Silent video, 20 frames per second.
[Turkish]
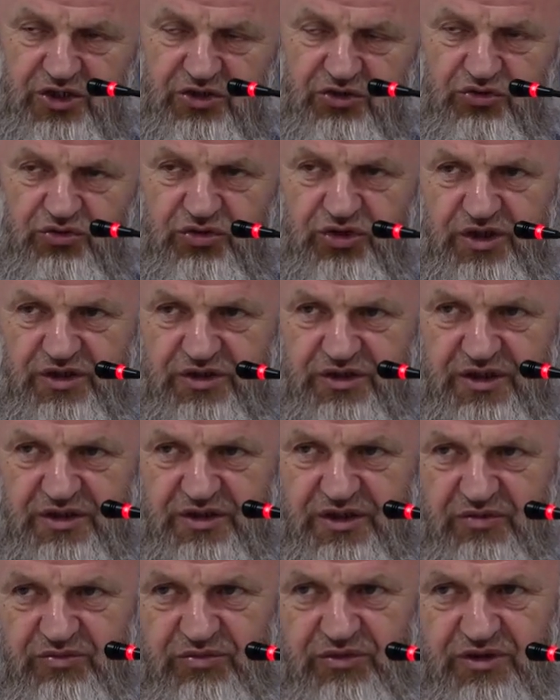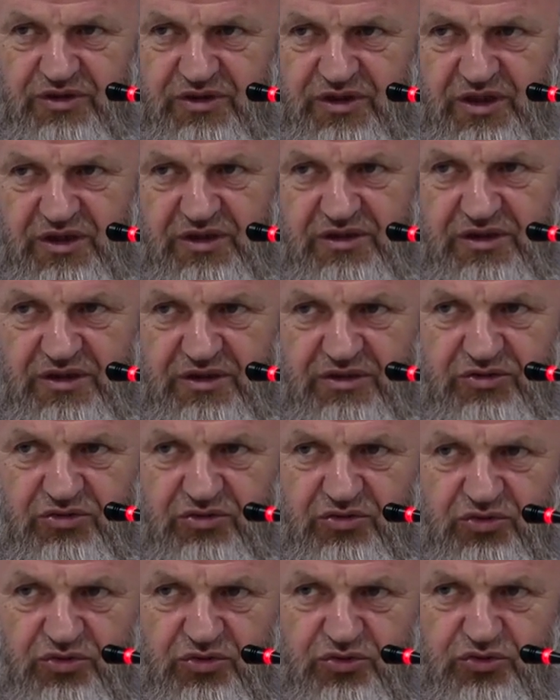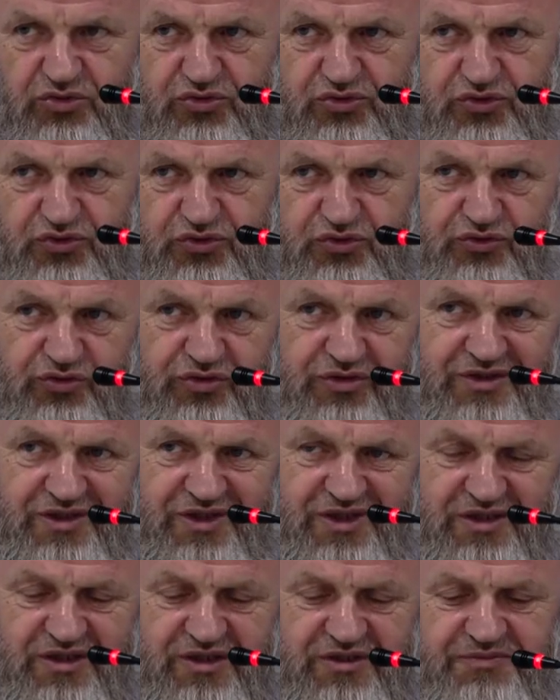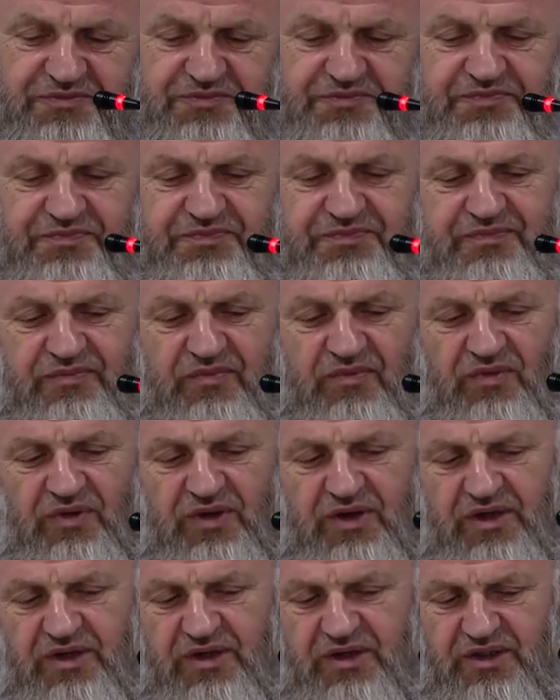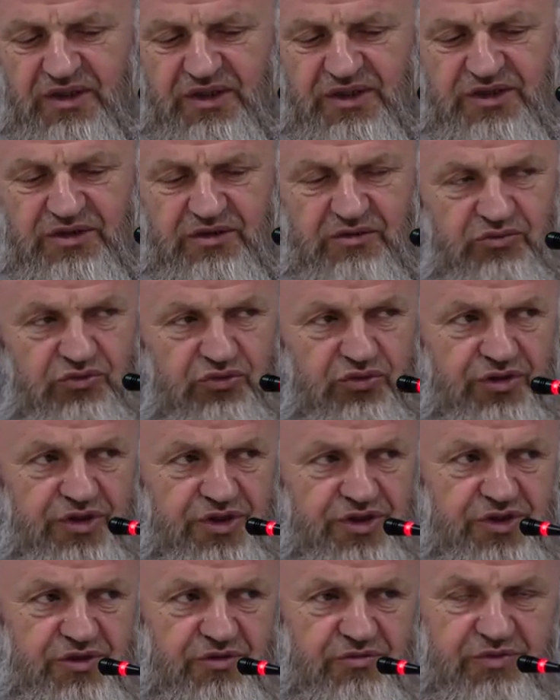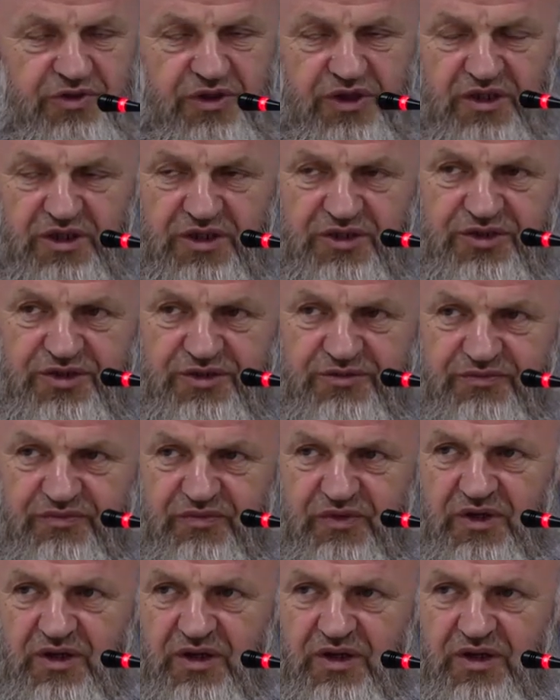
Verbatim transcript: yukarıdan da bir telkin okunsun dedi. Şimdi bunun için paylaştım.